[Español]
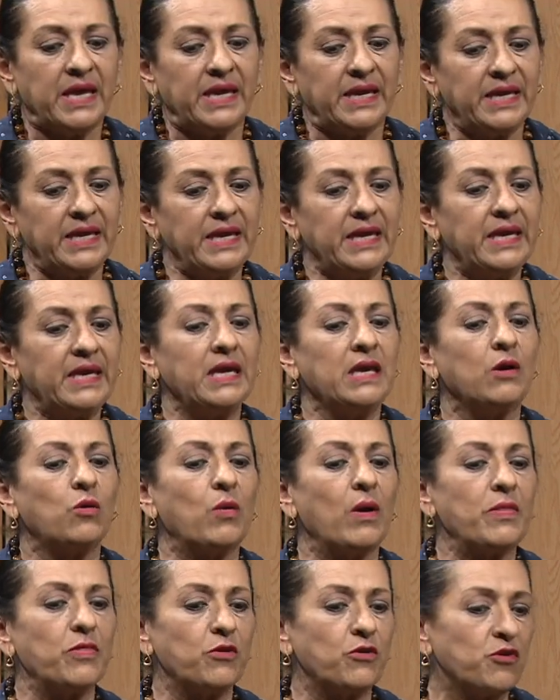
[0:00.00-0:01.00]
Y
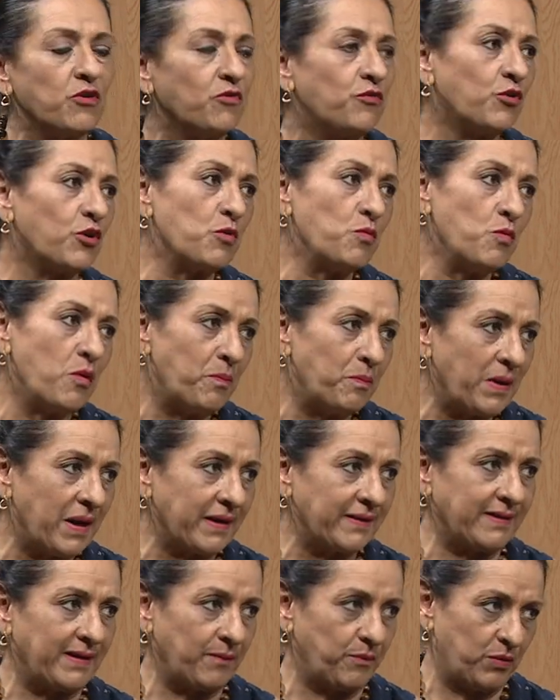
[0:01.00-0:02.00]
cuando yo formo
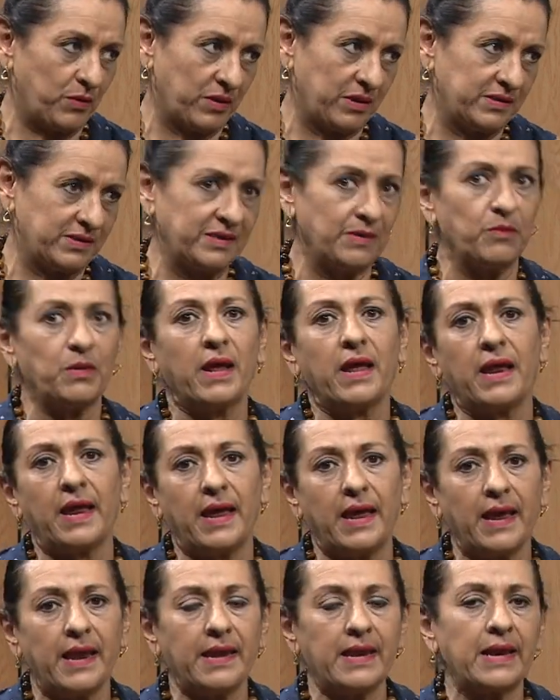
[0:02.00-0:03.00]
parte, por decirme,
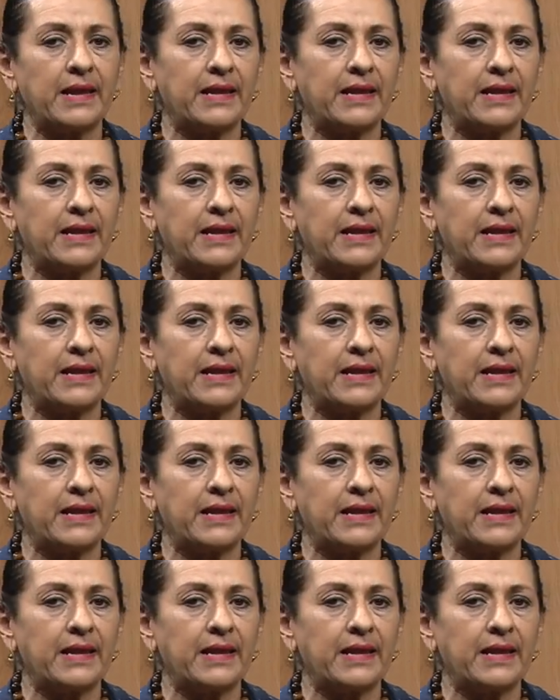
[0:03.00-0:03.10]
en el